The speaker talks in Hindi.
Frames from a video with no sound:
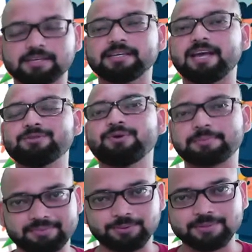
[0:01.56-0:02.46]
आप सब
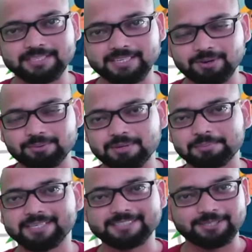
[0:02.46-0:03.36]
कैसे हैं उम्मीद करता हूँ
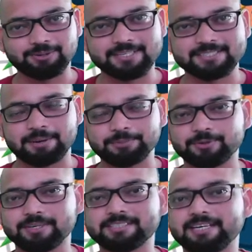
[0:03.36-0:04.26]
सभी अच्छे होंगे जहाँ भी
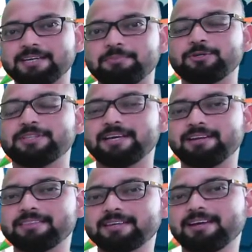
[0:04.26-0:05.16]
होंगे चलिए हम लोग देख
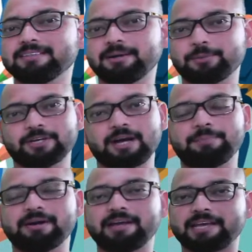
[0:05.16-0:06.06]
लेते हैं कि क्या
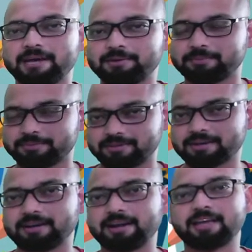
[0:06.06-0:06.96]
पढ़ना है क्या रिविजन
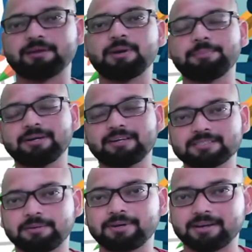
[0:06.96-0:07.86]
करना है क्या मेमोरी टास्क
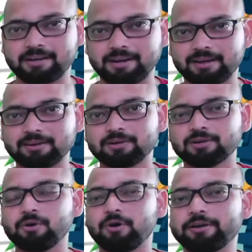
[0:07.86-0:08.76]
कवर करना है
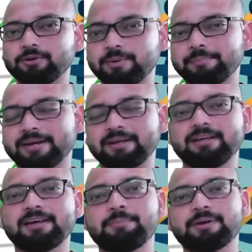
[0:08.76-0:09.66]
और न्यू मेंबर के
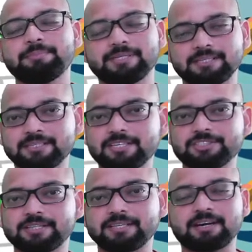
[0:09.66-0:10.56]
लिए यहाँ पर हम बता देना
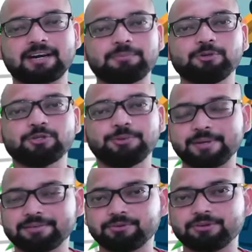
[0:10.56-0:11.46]
चाहते हैं अगर आप लोग
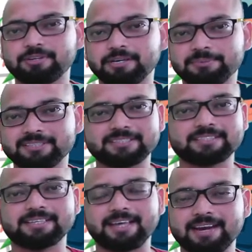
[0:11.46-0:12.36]
यूपीएससी e
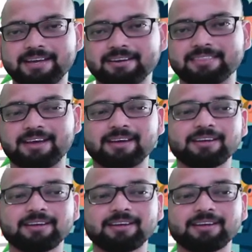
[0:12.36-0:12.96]
की तैयारी करते हैं